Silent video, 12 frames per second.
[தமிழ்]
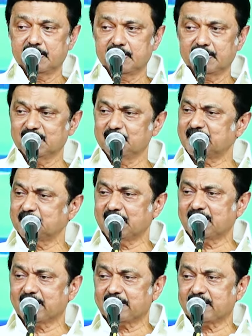இது
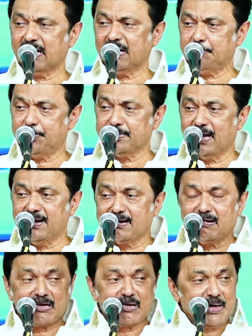மட்டுமல்ல நாற்பது
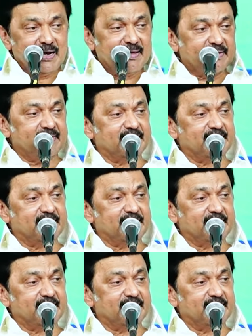ஆண்டுகளுக்கு மேலாக